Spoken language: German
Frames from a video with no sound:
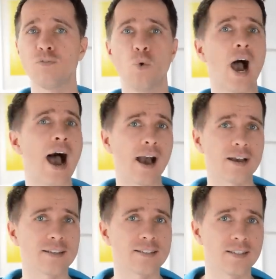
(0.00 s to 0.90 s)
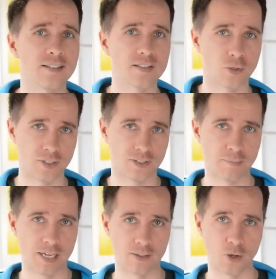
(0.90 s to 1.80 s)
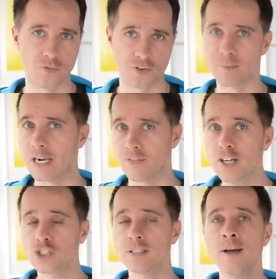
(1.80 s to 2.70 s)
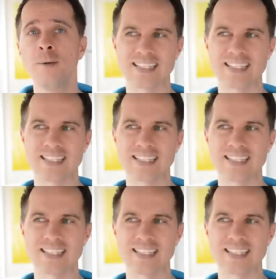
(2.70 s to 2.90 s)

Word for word: wo Haare sind, sollte man öfter mal waschen.